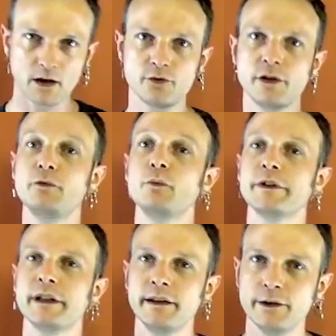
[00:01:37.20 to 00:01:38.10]
Je vais vous
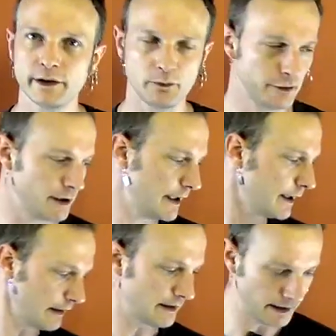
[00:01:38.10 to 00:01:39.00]
montrer, ce sera plus
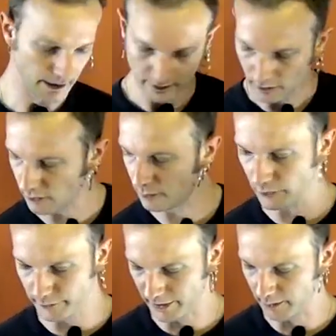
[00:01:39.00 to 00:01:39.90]
clair. On
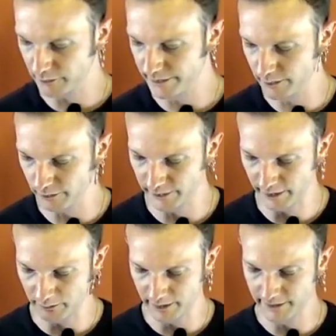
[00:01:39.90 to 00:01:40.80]
commence par la position du
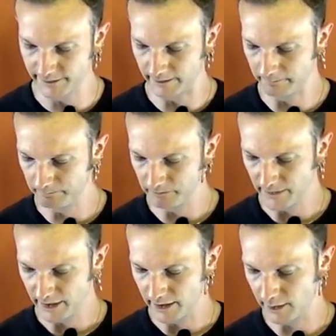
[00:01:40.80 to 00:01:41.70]
trapèze
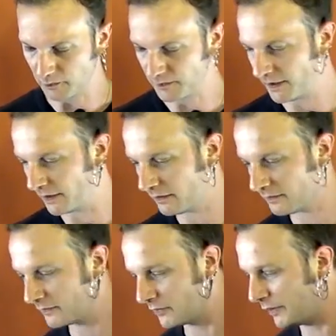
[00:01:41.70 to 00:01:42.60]
et on fait un
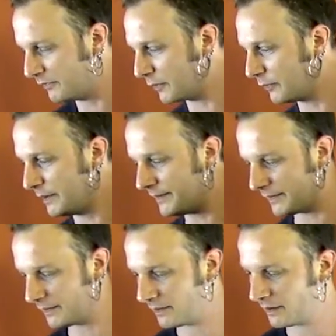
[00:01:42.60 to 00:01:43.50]
Oliver
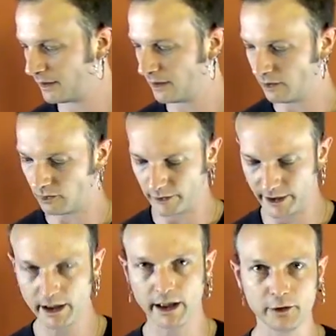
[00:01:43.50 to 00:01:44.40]
Twist. On
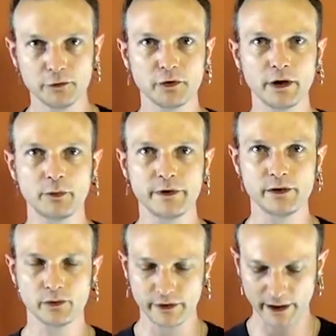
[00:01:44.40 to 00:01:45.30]
est à nouveau dans la
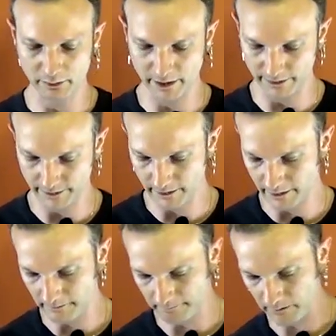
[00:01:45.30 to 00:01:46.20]
position du trapèze.
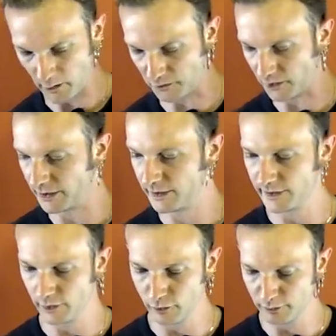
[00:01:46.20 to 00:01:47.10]
On fait un
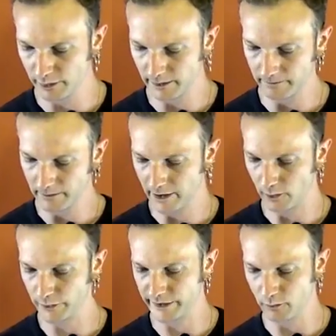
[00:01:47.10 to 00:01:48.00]
Lindy Loop,
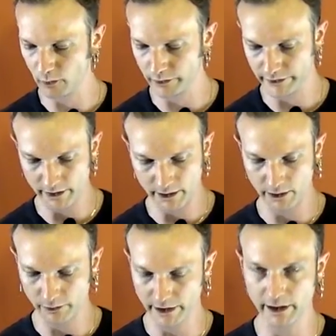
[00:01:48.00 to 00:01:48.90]
on démonte et
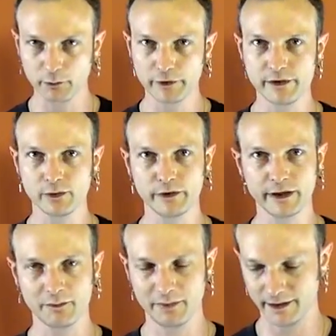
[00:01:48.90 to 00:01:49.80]
on est à la position du
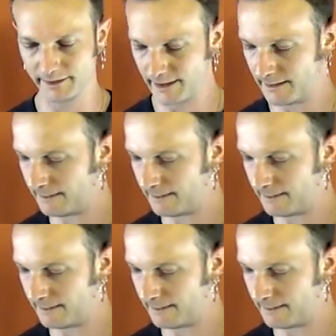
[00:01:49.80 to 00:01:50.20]
trapèze.